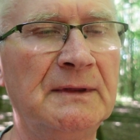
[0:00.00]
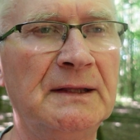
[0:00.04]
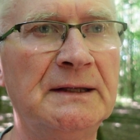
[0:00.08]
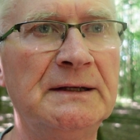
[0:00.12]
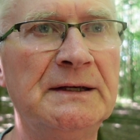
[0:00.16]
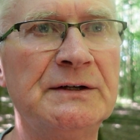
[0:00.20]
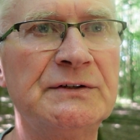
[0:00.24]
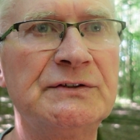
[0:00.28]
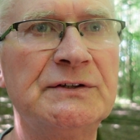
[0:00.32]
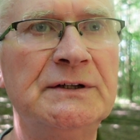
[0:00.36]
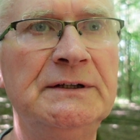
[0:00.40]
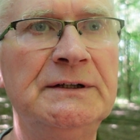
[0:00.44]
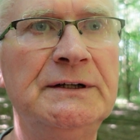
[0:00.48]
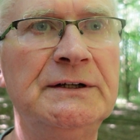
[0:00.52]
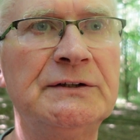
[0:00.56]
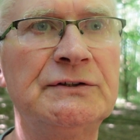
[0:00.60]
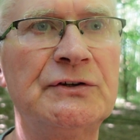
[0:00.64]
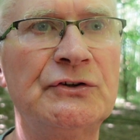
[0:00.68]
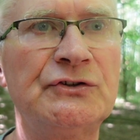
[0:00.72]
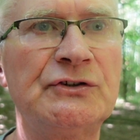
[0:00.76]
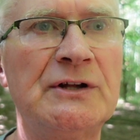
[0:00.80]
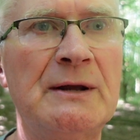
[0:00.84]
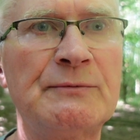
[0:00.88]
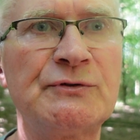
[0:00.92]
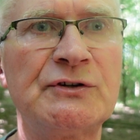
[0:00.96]
jeżeli
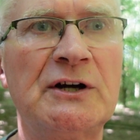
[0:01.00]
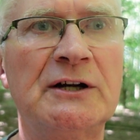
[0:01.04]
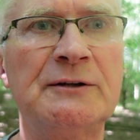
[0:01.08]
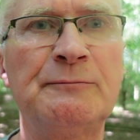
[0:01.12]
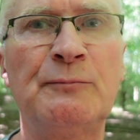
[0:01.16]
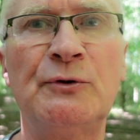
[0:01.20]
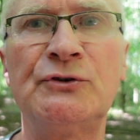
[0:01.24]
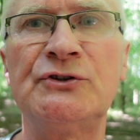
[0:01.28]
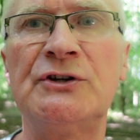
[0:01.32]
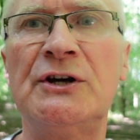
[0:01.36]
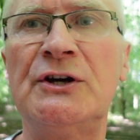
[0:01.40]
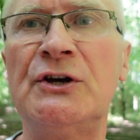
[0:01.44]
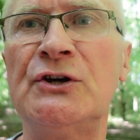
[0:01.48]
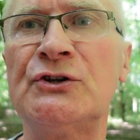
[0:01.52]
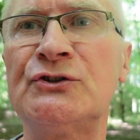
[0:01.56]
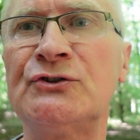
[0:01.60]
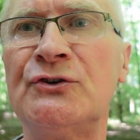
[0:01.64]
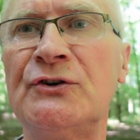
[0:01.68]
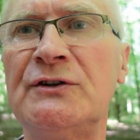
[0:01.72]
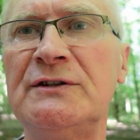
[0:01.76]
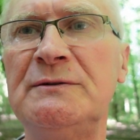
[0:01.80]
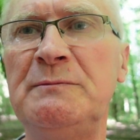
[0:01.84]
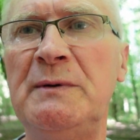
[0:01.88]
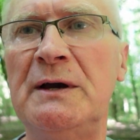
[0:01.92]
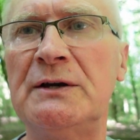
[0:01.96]
coś na przykład posiejesz,
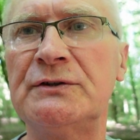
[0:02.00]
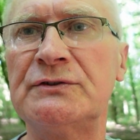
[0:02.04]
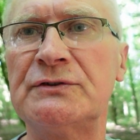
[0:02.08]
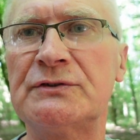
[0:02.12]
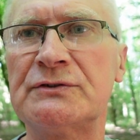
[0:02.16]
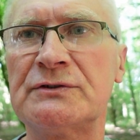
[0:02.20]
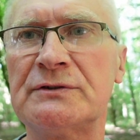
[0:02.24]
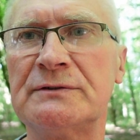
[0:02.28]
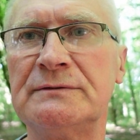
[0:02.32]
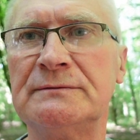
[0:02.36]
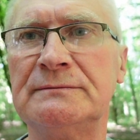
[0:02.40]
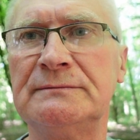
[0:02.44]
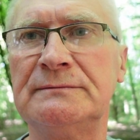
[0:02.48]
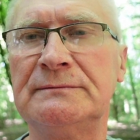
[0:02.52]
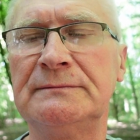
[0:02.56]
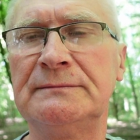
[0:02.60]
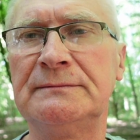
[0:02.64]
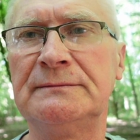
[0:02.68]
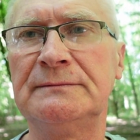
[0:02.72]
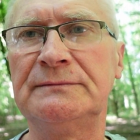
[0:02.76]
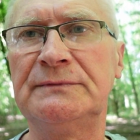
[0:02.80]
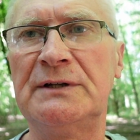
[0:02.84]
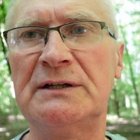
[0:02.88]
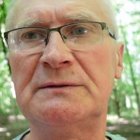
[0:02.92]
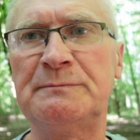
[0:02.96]
to i zbierzesz.
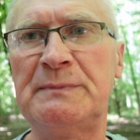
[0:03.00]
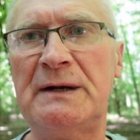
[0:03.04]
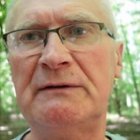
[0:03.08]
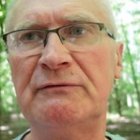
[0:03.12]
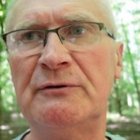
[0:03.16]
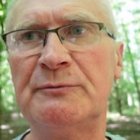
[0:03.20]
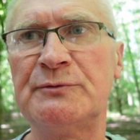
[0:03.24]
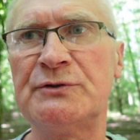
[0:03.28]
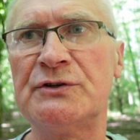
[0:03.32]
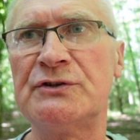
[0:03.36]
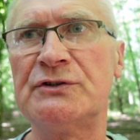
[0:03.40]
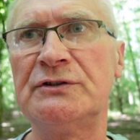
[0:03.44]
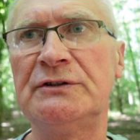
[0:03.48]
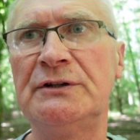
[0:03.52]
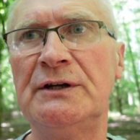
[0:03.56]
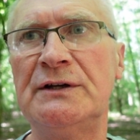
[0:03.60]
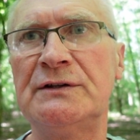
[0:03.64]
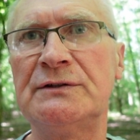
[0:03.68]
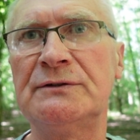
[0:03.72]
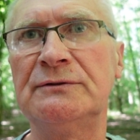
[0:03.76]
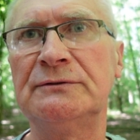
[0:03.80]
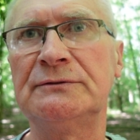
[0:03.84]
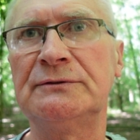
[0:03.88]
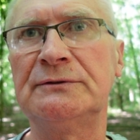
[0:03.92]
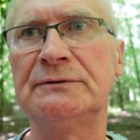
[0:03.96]
To jest prawo przyczyny i
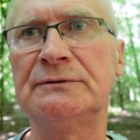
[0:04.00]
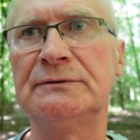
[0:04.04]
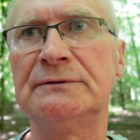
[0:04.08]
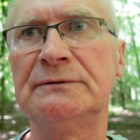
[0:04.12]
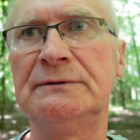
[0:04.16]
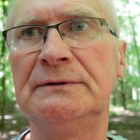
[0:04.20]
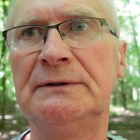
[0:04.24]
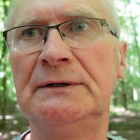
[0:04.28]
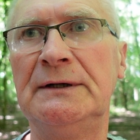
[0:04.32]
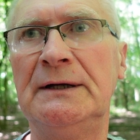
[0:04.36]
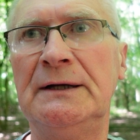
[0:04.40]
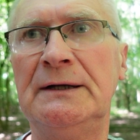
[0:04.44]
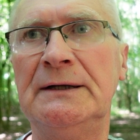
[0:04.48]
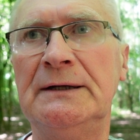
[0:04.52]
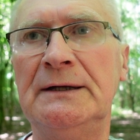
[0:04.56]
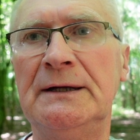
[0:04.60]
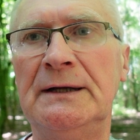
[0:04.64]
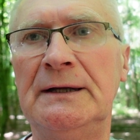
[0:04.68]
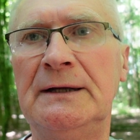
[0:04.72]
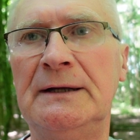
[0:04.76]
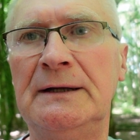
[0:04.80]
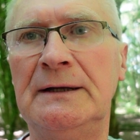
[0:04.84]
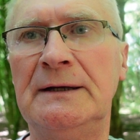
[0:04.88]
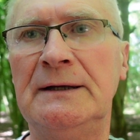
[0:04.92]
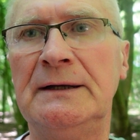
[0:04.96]
skutku.
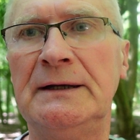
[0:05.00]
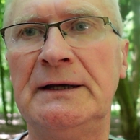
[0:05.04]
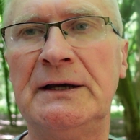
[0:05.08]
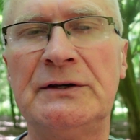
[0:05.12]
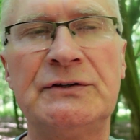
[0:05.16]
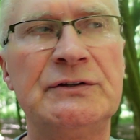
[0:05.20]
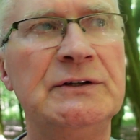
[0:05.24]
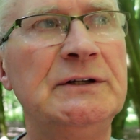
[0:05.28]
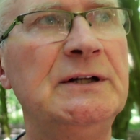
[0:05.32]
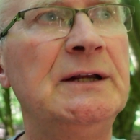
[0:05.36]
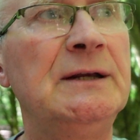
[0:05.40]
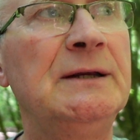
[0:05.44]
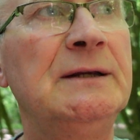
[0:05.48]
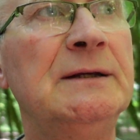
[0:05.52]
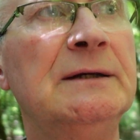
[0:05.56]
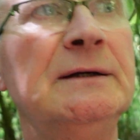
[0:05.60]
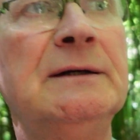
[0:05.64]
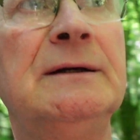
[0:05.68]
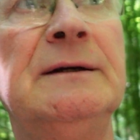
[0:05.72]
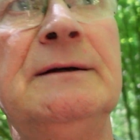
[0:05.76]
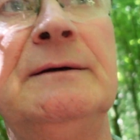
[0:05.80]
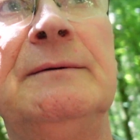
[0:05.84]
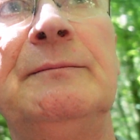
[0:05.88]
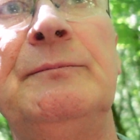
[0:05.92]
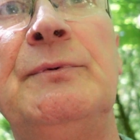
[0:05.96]
Jeżeli
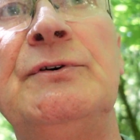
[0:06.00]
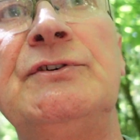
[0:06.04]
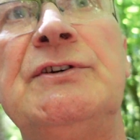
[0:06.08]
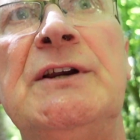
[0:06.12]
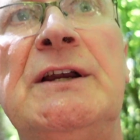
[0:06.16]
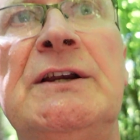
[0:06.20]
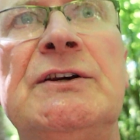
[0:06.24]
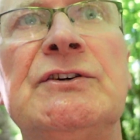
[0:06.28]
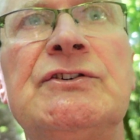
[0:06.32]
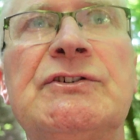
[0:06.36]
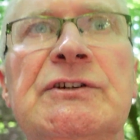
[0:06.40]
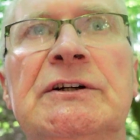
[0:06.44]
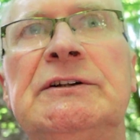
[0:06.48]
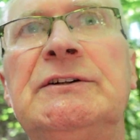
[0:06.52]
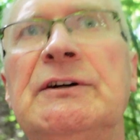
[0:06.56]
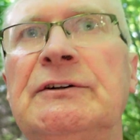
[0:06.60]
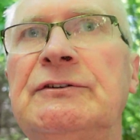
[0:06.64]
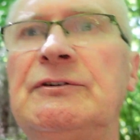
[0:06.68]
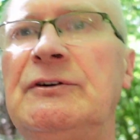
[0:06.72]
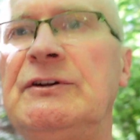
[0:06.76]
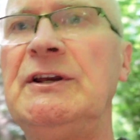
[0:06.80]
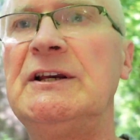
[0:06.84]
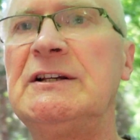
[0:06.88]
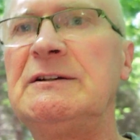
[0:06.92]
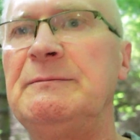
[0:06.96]
posiejesz żyto,
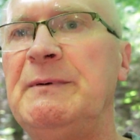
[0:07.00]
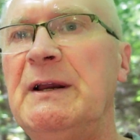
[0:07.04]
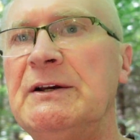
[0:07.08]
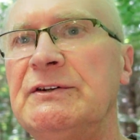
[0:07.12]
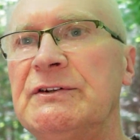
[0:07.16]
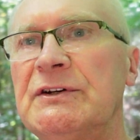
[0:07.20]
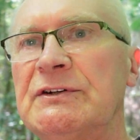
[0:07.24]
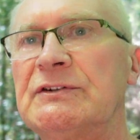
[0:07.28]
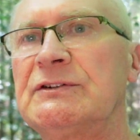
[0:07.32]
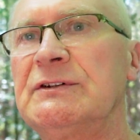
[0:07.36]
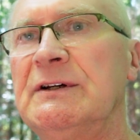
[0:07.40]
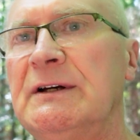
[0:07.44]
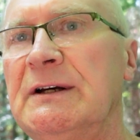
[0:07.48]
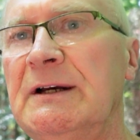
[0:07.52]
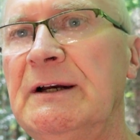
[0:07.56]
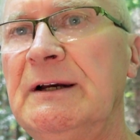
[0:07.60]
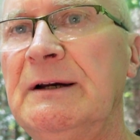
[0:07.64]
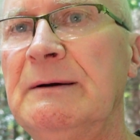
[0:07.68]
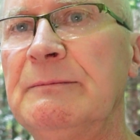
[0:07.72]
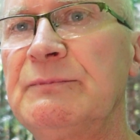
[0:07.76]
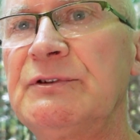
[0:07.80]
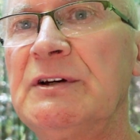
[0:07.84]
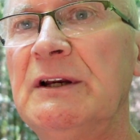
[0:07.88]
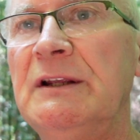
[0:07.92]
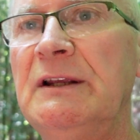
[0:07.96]
to nie zbierzesz
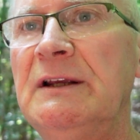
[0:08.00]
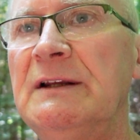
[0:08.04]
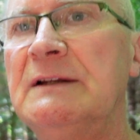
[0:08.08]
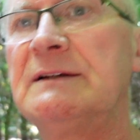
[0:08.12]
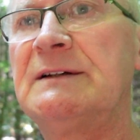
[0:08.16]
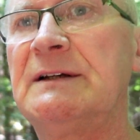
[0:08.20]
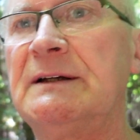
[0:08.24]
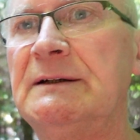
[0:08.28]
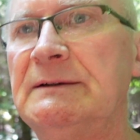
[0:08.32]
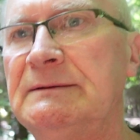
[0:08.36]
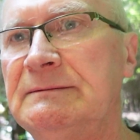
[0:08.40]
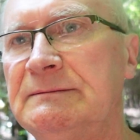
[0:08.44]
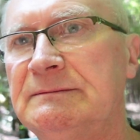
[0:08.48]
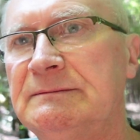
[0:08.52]
pszenicy.